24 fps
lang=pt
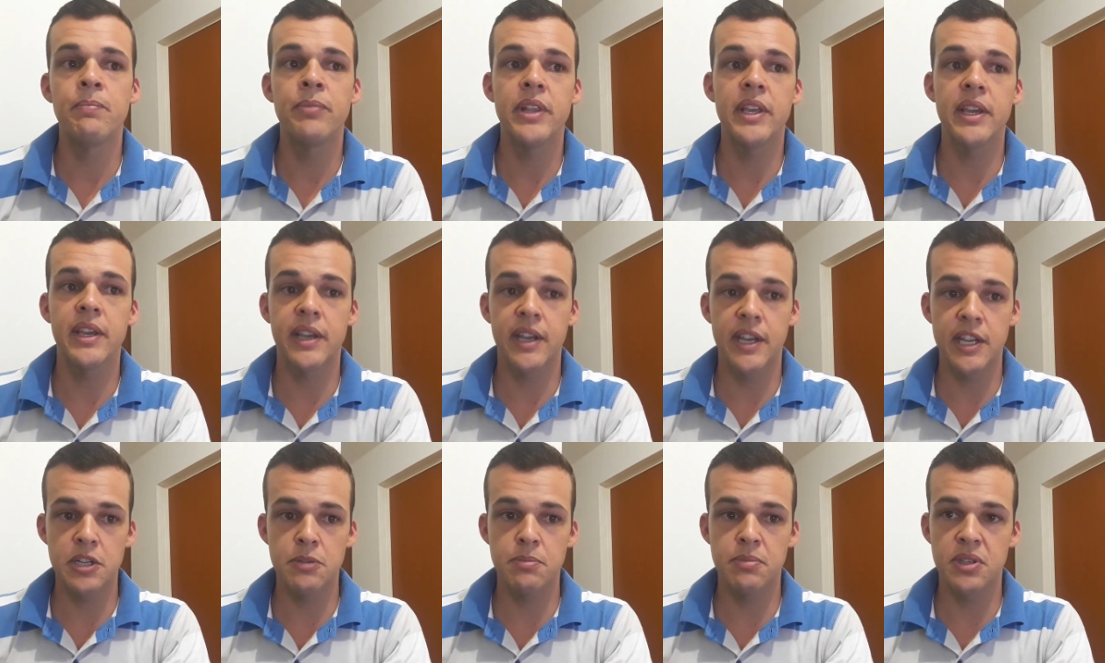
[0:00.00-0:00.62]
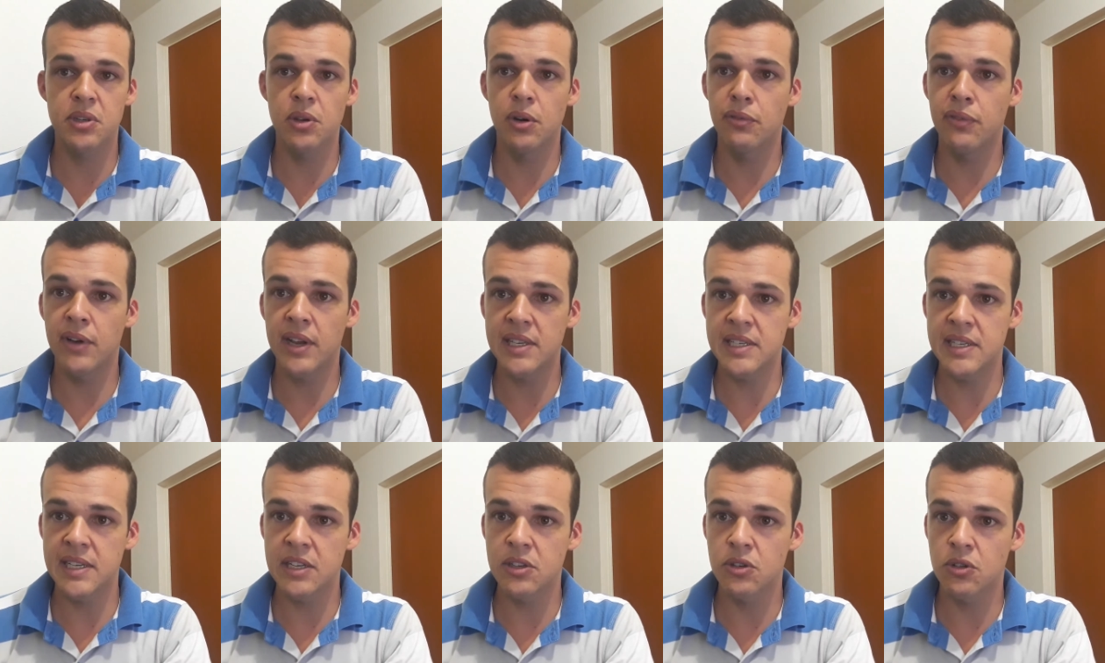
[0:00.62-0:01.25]
e que a gente precisou
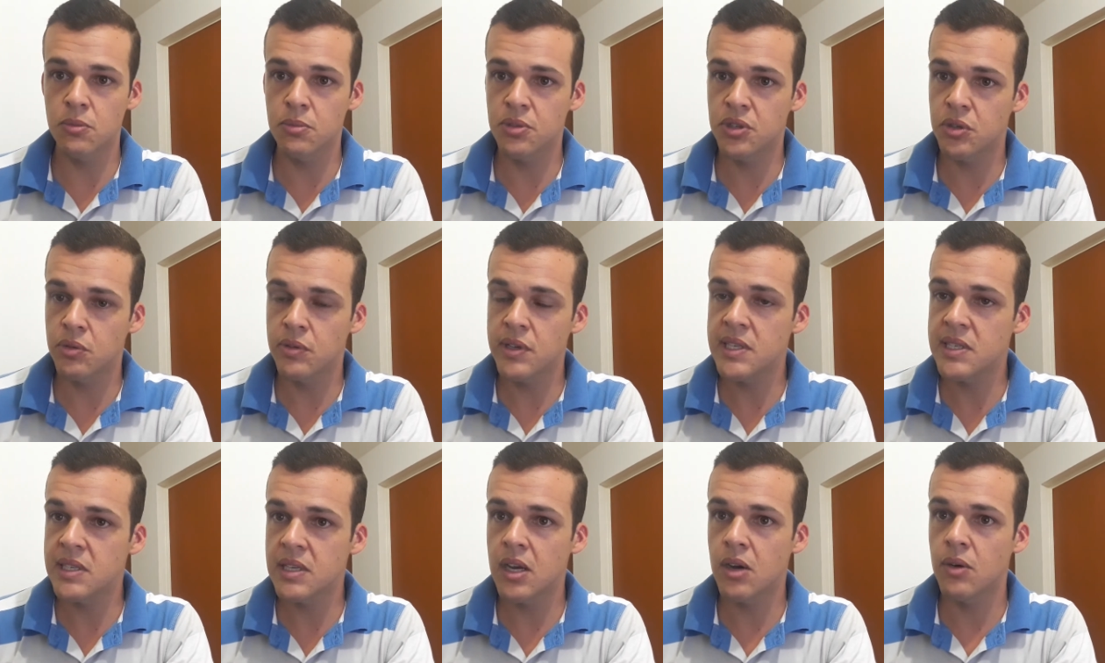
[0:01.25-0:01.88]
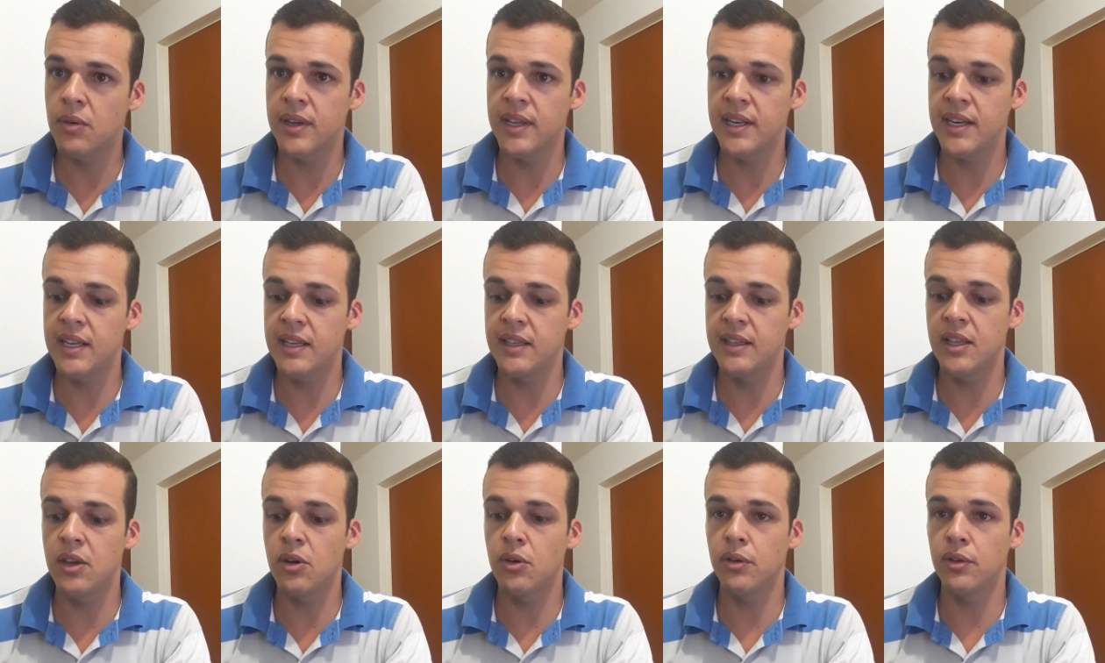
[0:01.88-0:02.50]
fazer a substituição. Ele
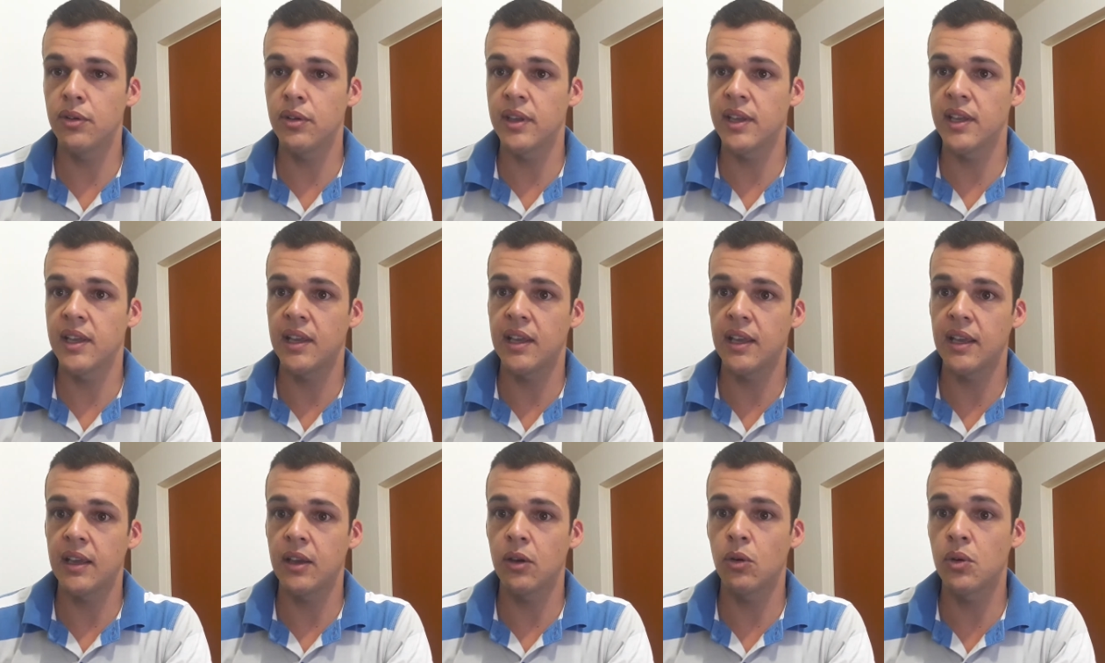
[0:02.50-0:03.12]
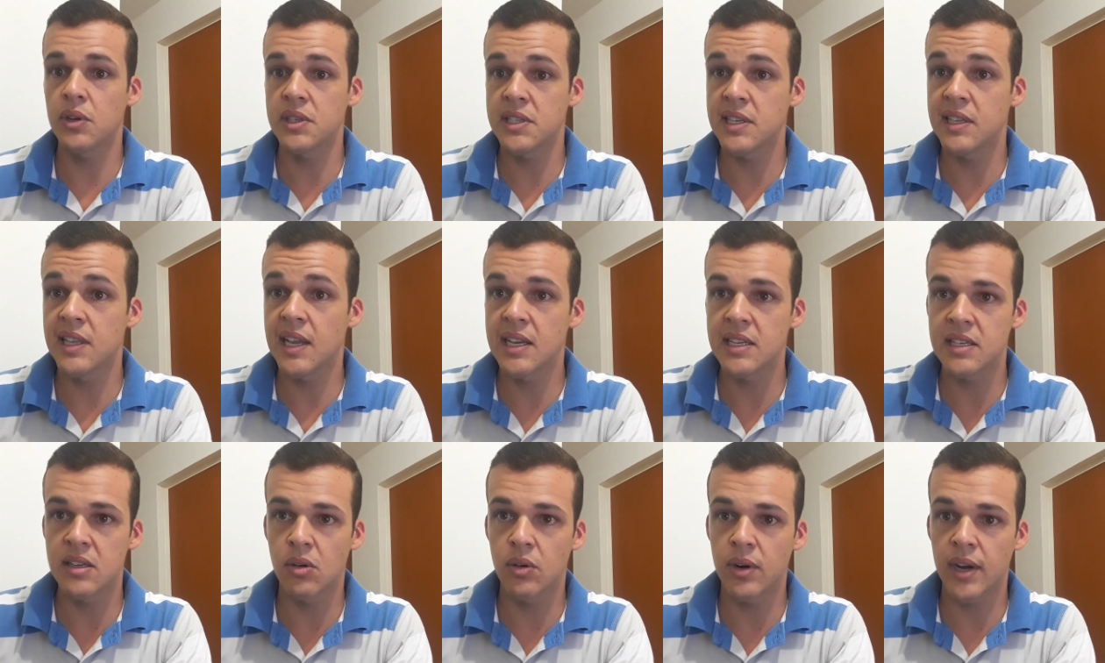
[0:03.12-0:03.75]
deu é,
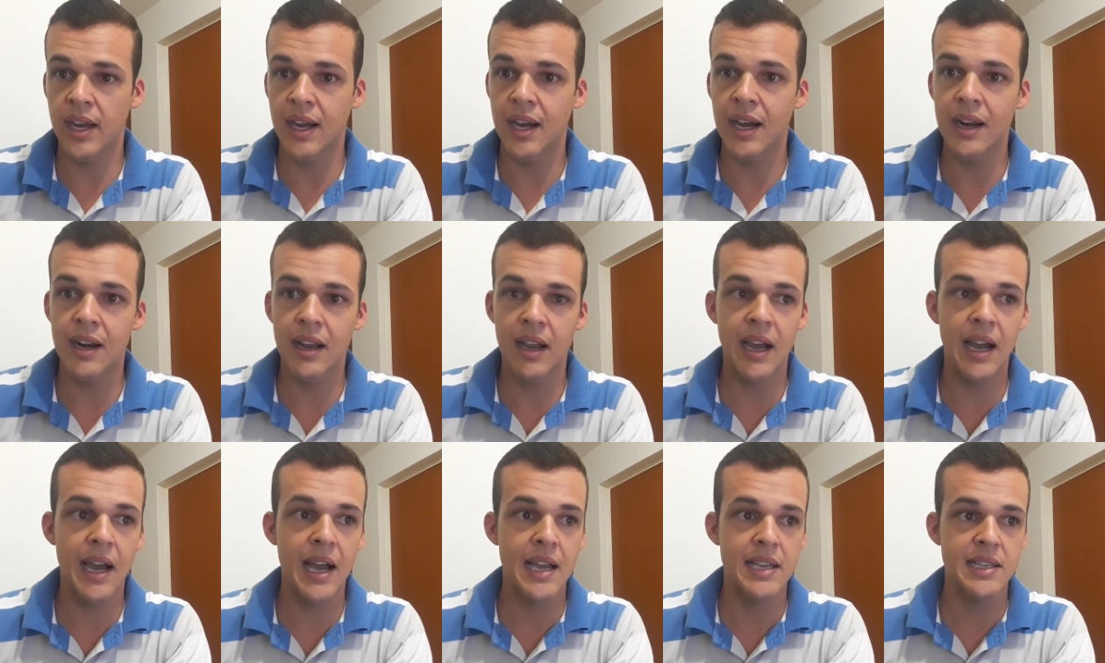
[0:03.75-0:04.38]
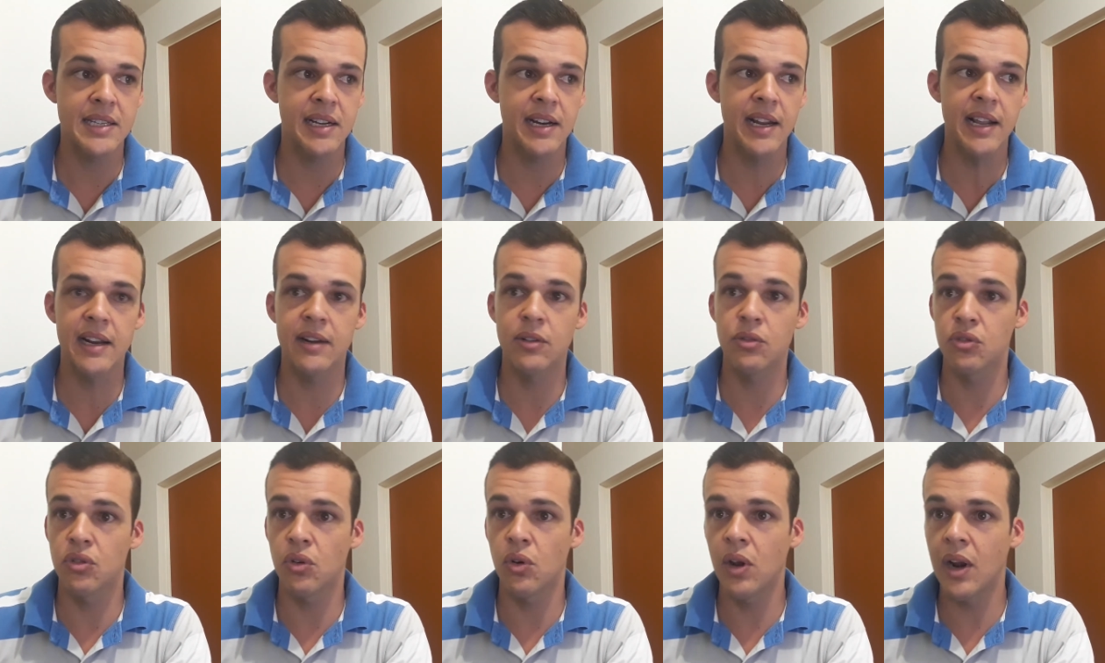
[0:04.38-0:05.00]
oxidação na carcaça, né,
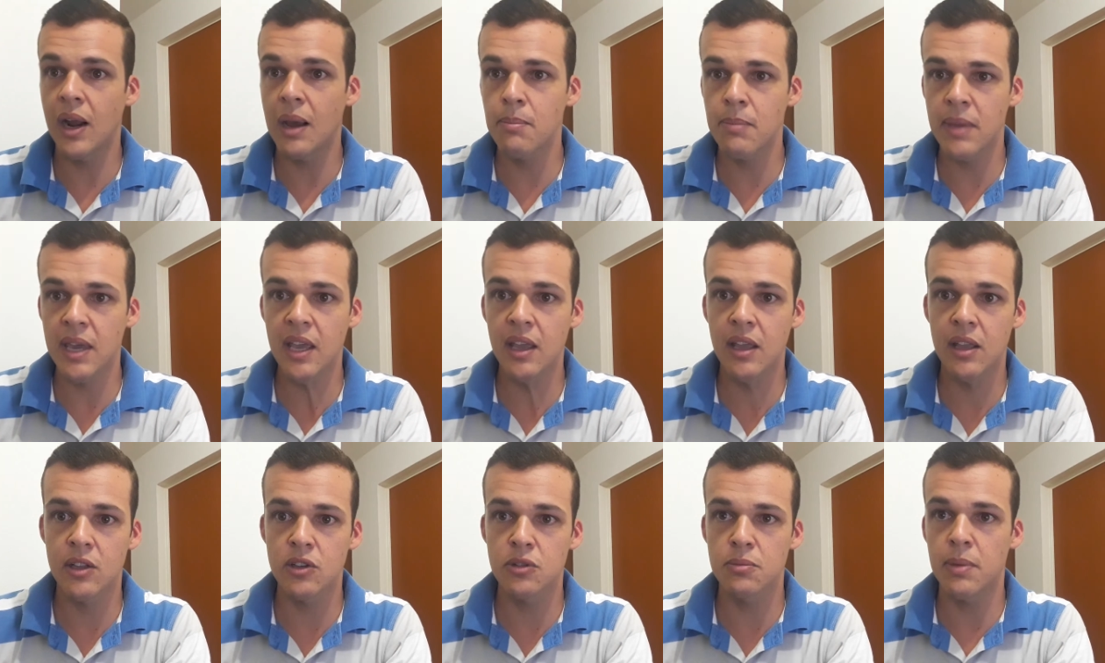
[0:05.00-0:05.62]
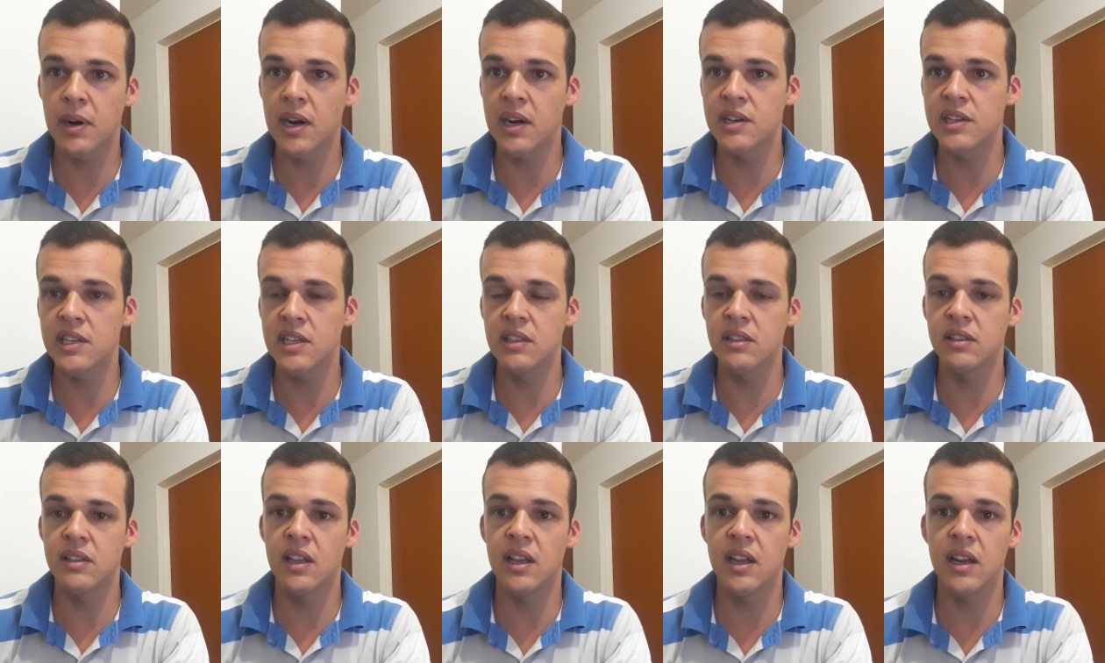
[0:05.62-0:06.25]
nos rolamentos, parte
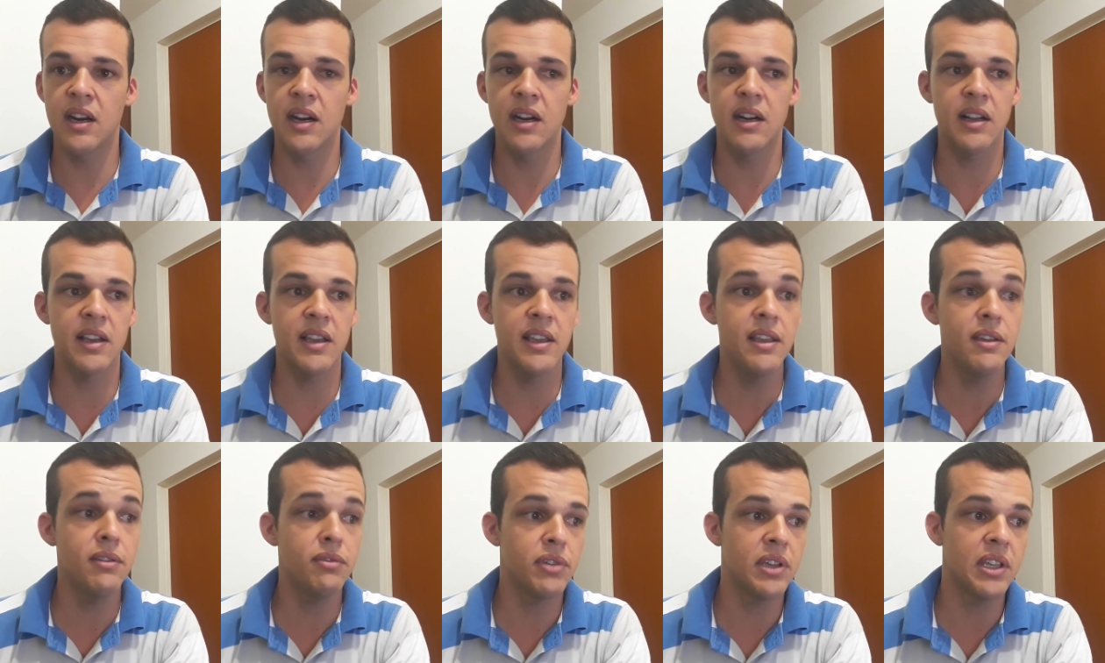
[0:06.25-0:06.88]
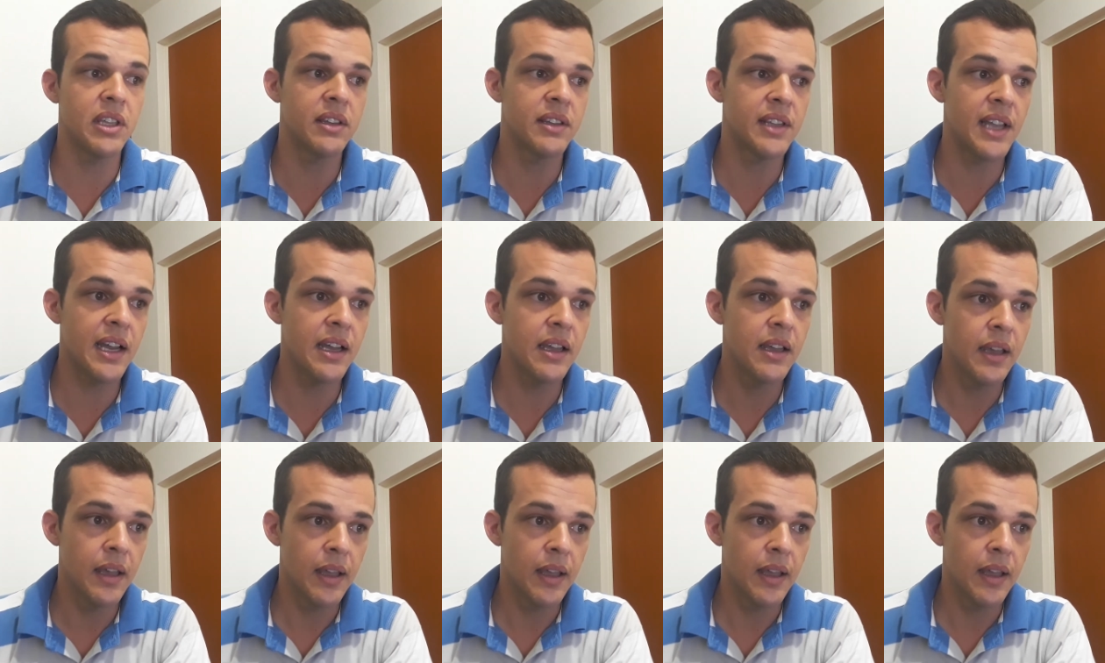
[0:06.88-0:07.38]
interna, enfim, tá?